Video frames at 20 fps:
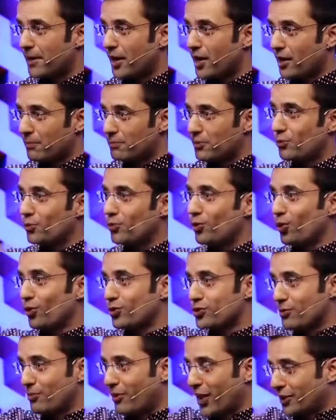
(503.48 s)
पहले आपने उन
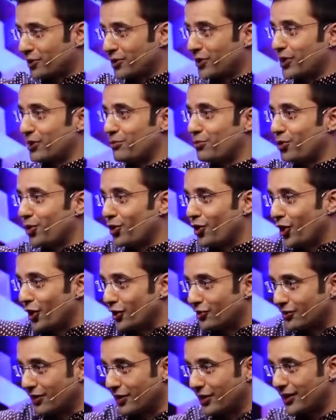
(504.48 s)
लोगों से बात करी पूरे
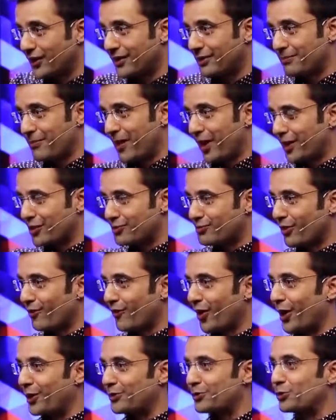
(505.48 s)
रेट्स लिए पैकेज
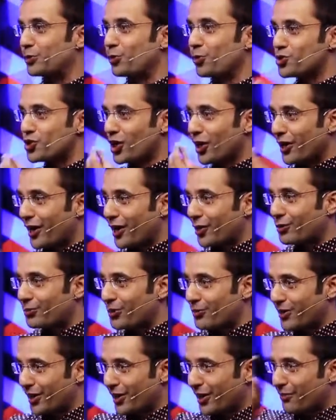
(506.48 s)
बनवाया तो दो चार लाख
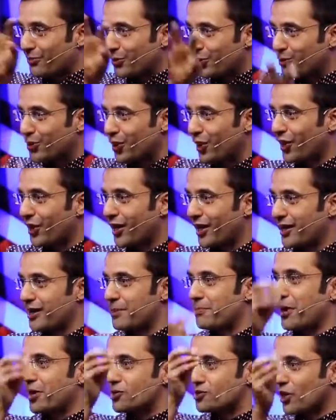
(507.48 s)
रुपये भी अगर आपने उधर लगाया
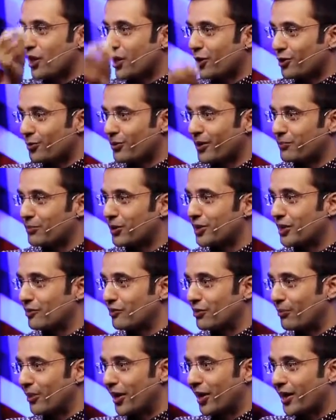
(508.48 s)
या पाँच लाख रुपये आपने
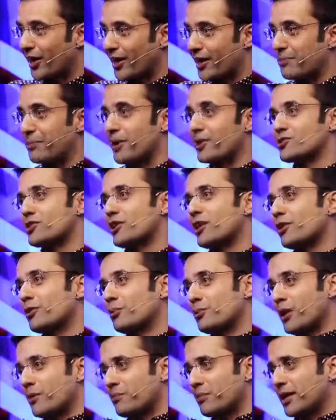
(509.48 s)
टीवी में लगाया पाँच लाख
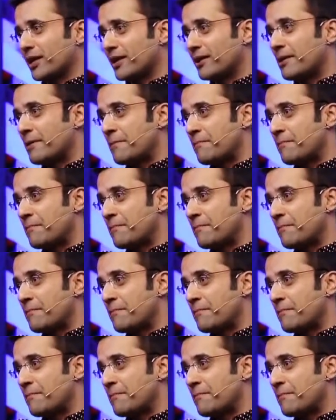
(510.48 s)
रुपये आपने